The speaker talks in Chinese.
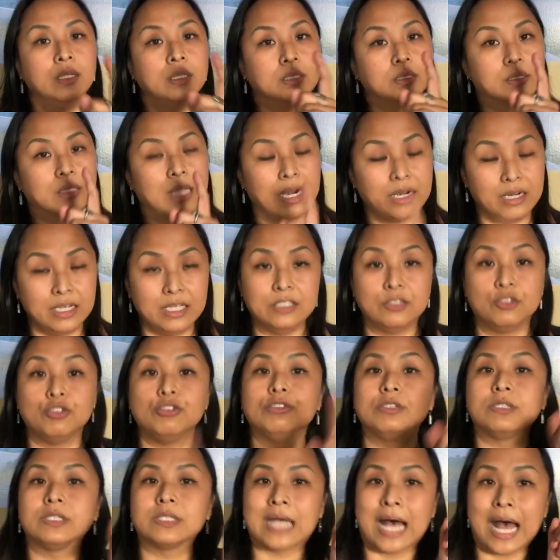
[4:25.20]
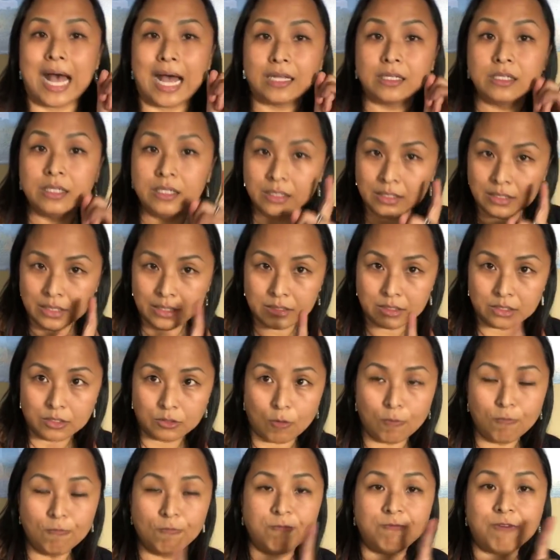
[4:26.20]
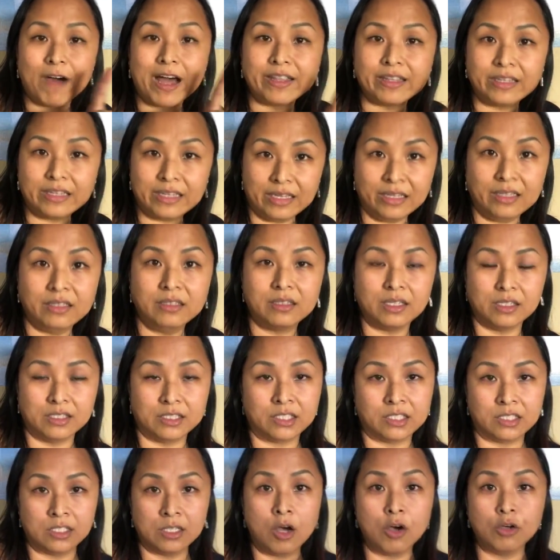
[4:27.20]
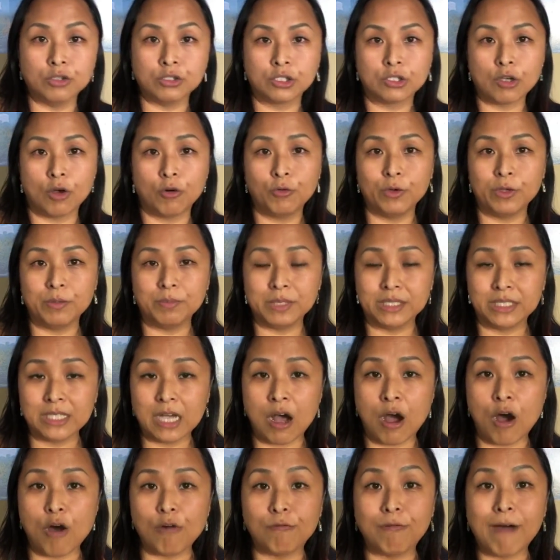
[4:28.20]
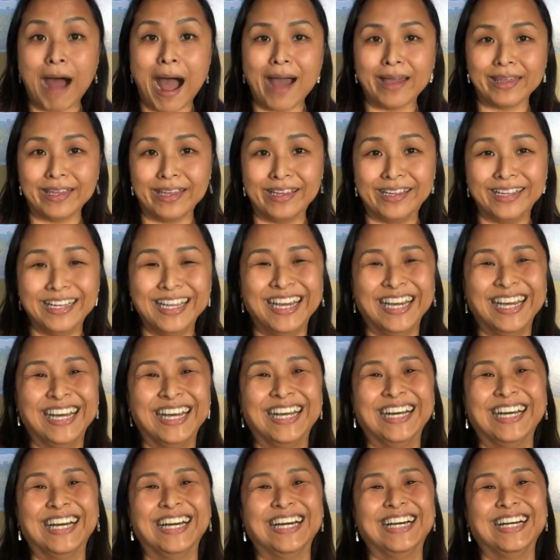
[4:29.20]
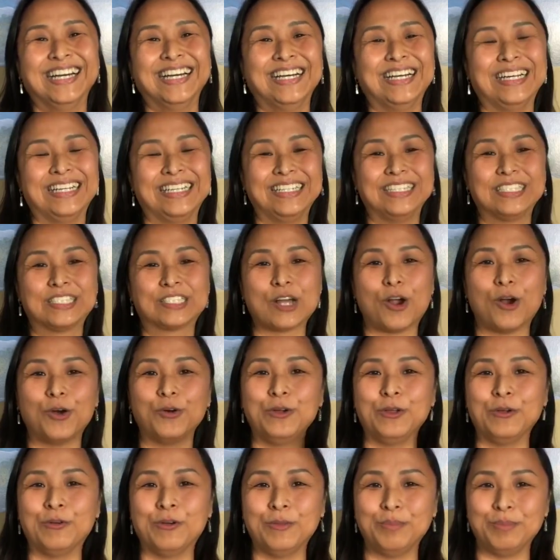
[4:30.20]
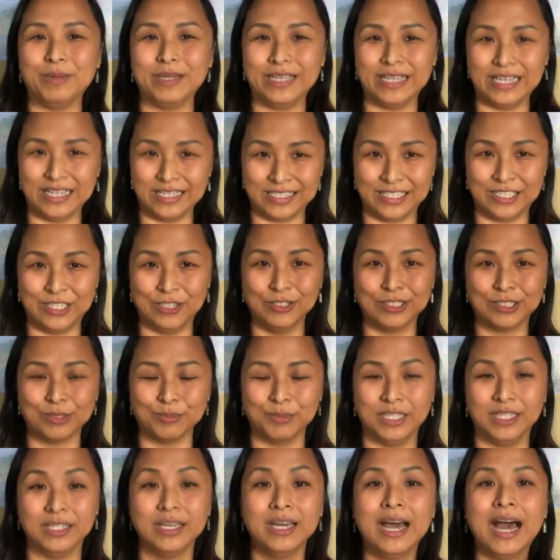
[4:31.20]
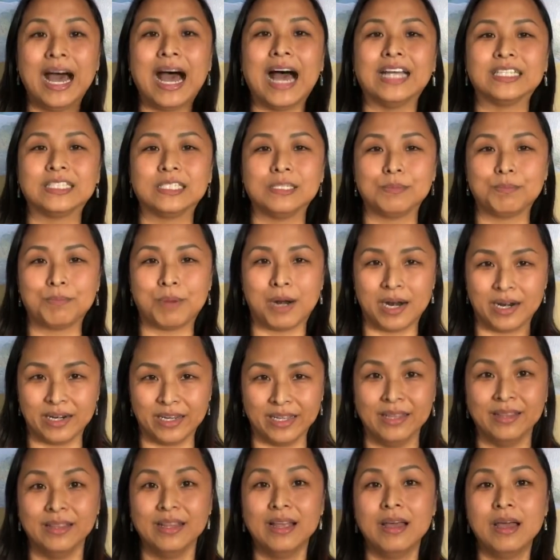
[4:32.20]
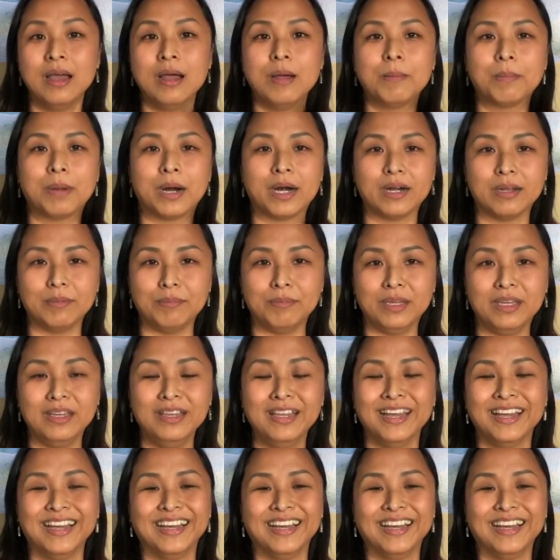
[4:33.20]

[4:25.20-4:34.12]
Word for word: 当你去查中翻英的时候，sorry 比较好发音，sorry 会比 excuse me 还是 pardon pardon me